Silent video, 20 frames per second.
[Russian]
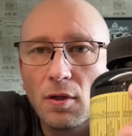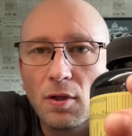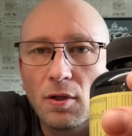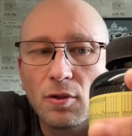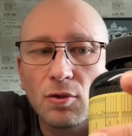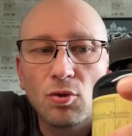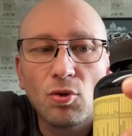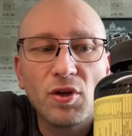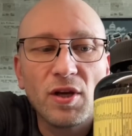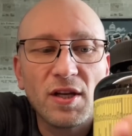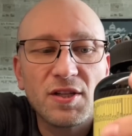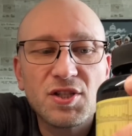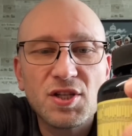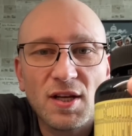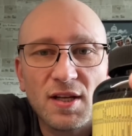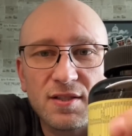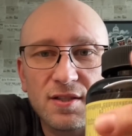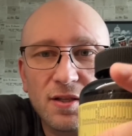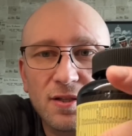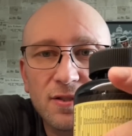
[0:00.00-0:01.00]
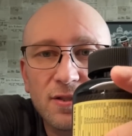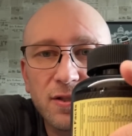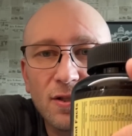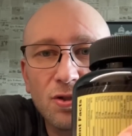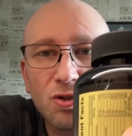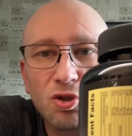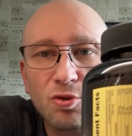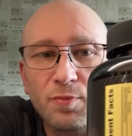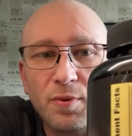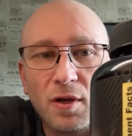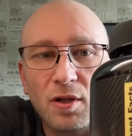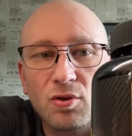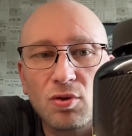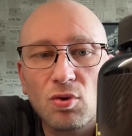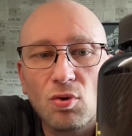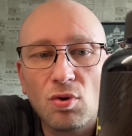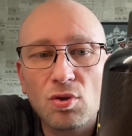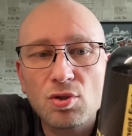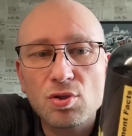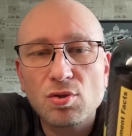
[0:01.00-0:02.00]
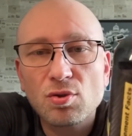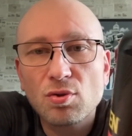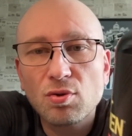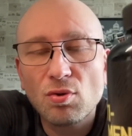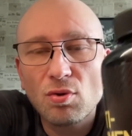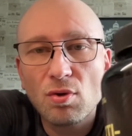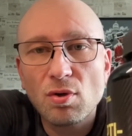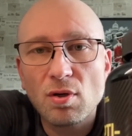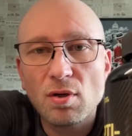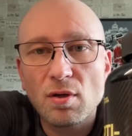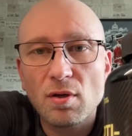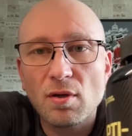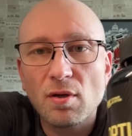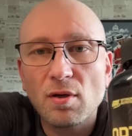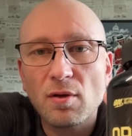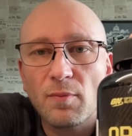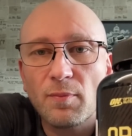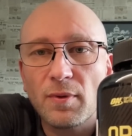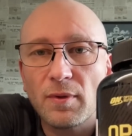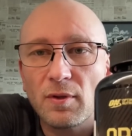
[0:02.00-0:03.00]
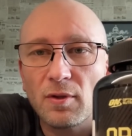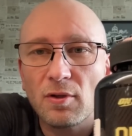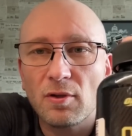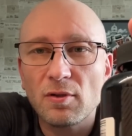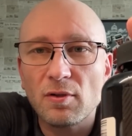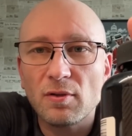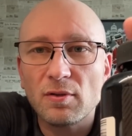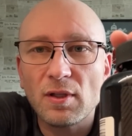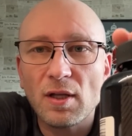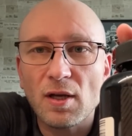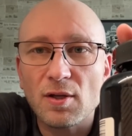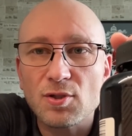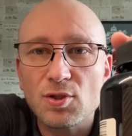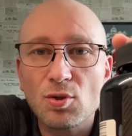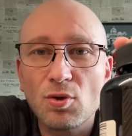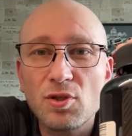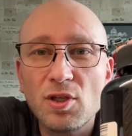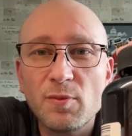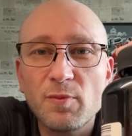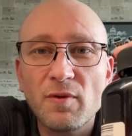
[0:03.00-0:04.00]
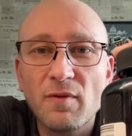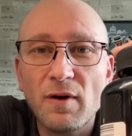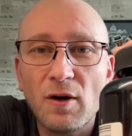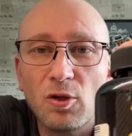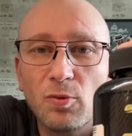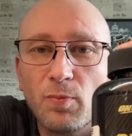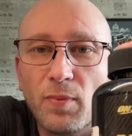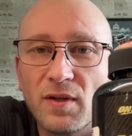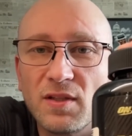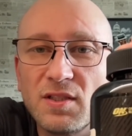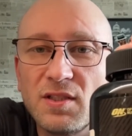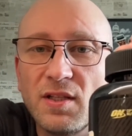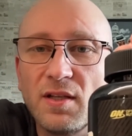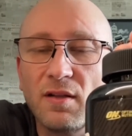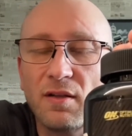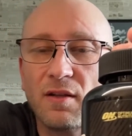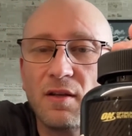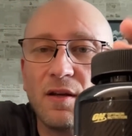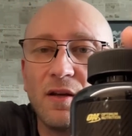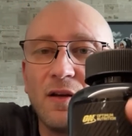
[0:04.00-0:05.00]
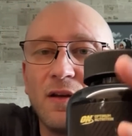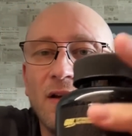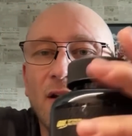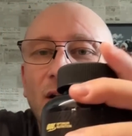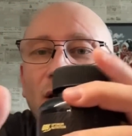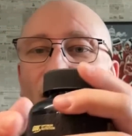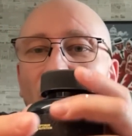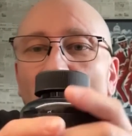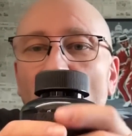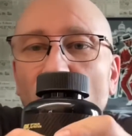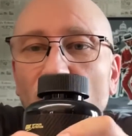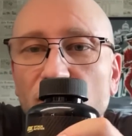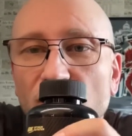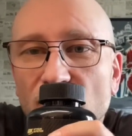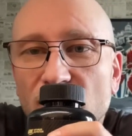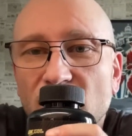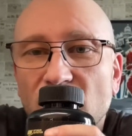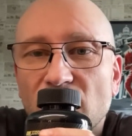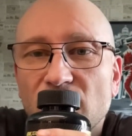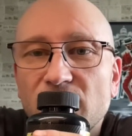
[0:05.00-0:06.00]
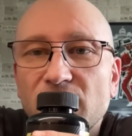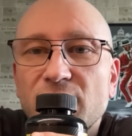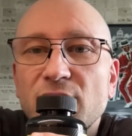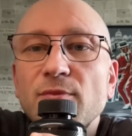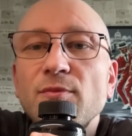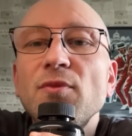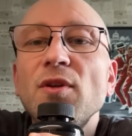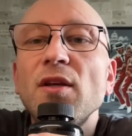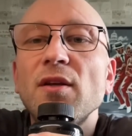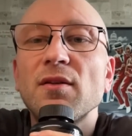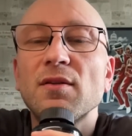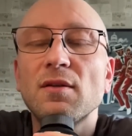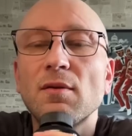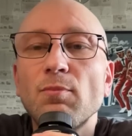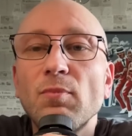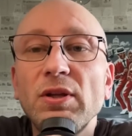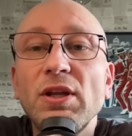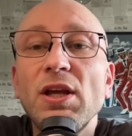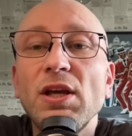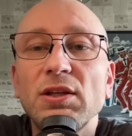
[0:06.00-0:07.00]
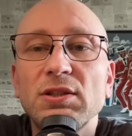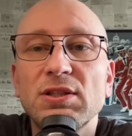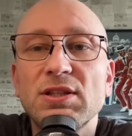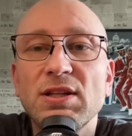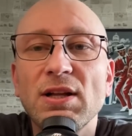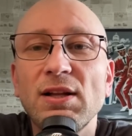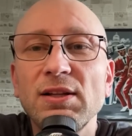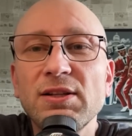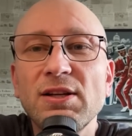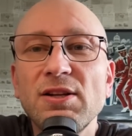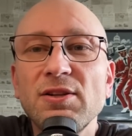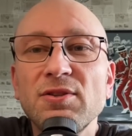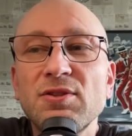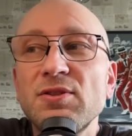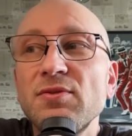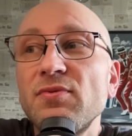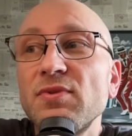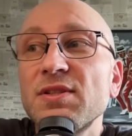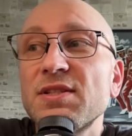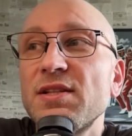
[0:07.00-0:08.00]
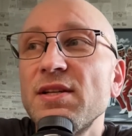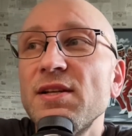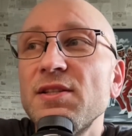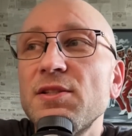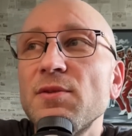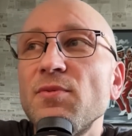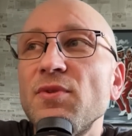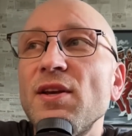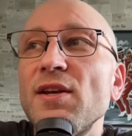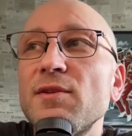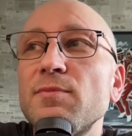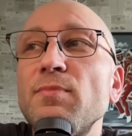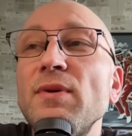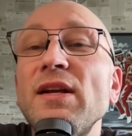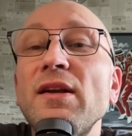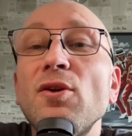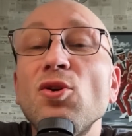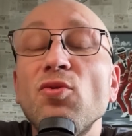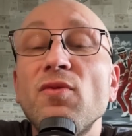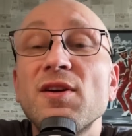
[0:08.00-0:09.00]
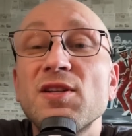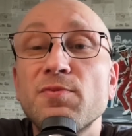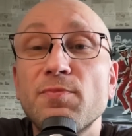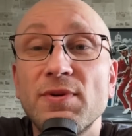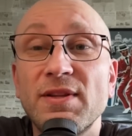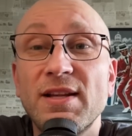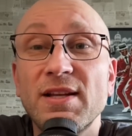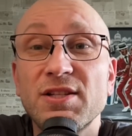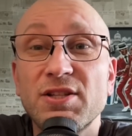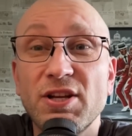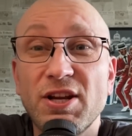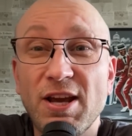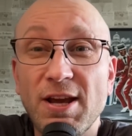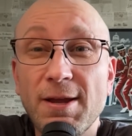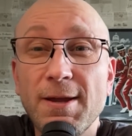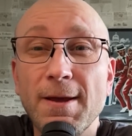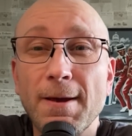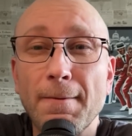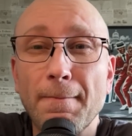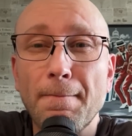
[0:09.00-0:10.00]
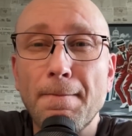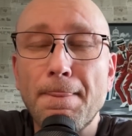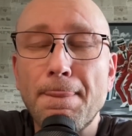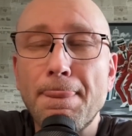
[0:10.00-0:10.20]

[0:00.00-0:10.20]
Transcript: но я часто слышу про то, что э, э, на Озоне бывают подделки. Вот расскажите мне, мне, сталкивались ли вы с этим? Есть, были ли у вас подозрения?